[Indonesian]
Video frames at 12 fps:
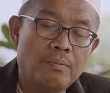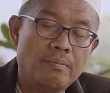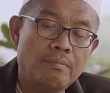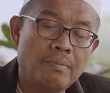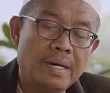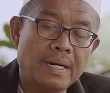
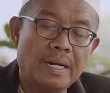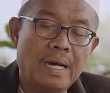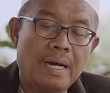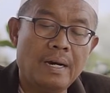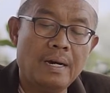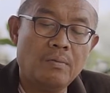
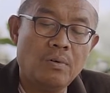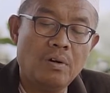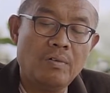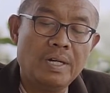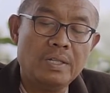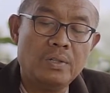mar'ah
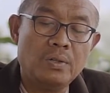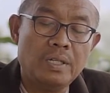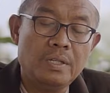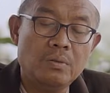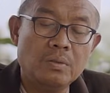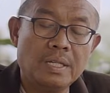wong wadon
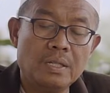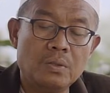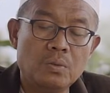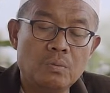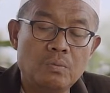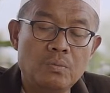iku
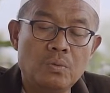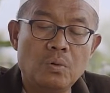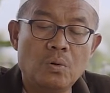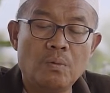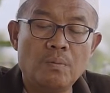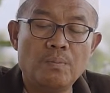
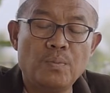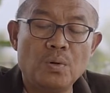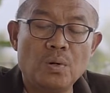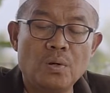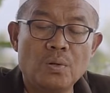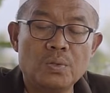tadumu
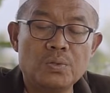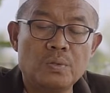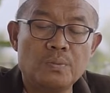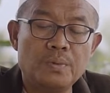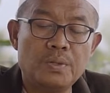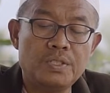no
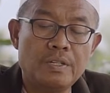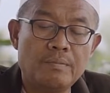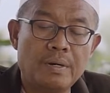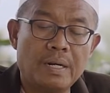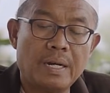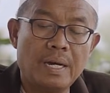sapa si
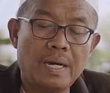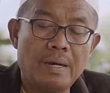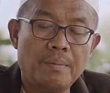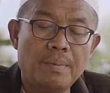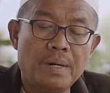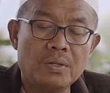
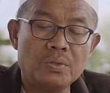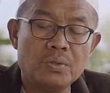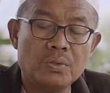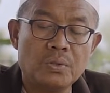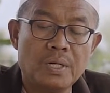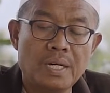mar'ah
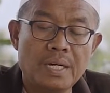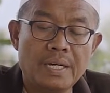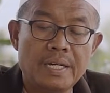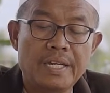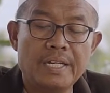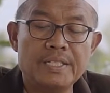
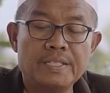ba'daha ing